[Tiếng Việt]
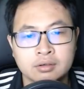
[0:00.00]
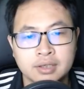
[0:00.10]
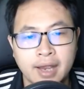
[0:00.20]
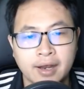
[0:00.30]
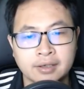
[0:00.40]

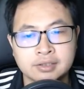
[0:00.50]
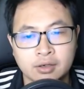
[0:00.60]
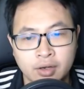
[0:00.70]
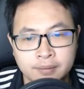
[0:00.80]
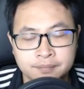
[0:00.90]
nhẹ cắn răng
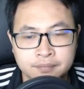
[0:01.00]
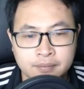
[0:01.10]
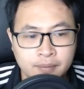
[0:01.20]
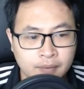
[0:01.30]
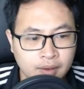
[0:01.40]
nói:
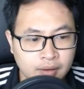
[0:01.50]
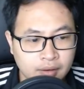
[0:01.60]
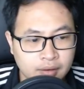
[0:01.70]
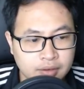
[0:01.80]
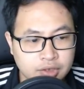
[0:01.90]

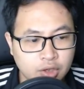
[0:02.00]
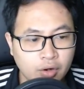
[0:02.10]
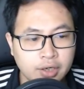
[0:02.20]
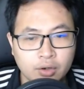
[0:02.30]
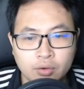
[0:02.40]
chỉ có
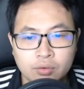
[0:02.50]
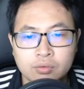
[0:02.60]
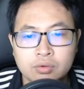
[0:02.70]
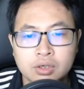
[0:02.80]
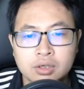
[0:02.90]
điều
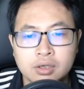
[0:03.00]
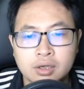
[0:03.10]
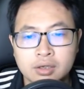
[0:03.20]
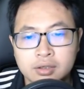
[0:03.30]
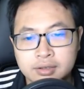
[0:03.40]

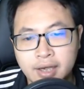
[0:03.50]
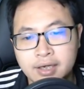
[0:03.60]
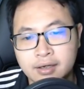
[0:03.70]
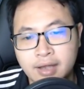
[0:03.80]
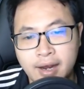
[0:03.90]
ta
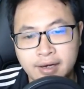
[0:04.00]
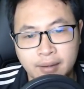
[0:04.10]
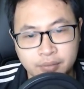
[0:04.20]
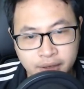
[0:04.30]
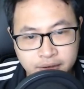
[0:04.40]
hiện tại
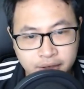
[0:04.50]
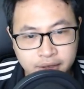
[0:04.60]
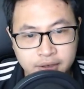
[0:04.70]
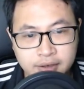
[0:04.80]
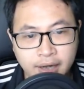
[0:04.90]
cảm thấy
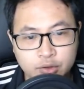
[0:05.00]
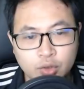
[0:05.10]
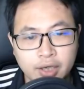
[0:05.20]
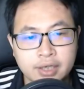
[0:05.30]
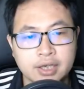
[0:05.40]
người đang
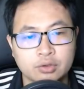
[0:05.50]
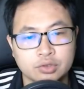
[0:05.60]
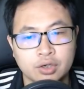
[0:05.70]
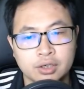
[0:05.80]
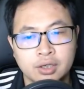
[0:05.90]
suy nghĩ nhiều
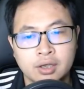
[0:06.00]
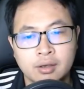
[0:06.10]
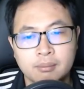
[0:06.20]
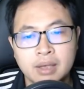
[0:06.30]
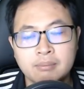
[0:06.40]
rồi.
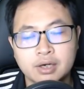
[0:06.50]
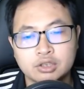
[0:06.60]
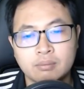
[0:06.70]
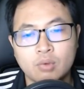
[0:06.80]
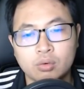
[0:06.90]
Bí mật
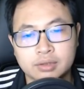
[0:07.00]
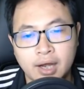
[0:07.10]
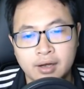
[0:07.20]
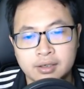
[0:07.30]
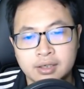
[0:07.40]
trong bụng
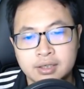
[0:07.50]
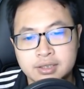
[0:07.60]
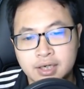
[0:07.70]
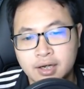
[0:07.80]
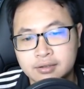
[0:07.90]
ta,
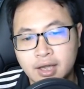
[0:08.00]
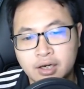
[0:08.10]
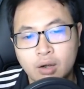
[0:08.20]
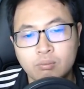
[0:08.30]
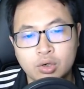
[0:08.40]
chỉ cần ta
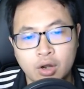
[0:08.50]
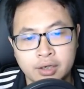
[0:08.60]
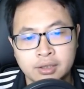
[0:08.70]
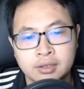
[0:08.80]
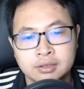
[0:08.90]
không muốn
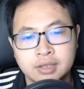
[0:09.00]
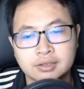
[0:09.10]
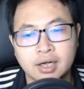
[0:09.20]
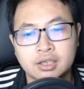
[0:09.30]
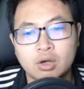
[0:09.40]
nói, sợ
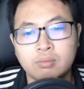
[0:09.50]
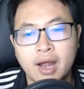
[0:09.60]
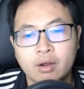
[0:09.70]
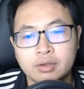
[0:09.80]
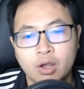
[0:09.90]
rằng không
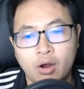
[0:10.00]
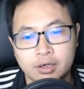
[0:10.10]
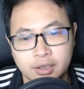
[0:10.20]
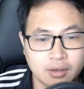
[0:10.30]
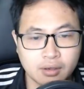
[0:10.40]
ai có thể hỏi
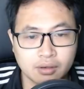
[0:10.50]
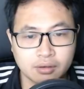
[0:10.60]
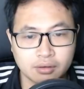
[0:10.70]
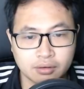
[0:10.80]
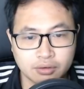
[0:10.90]
được.
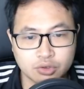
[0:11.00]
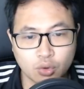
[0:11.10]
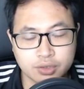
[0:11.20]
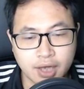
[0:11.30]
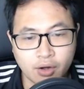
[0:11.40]

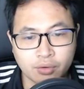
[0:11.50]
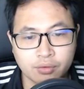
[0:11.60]
Dù sao,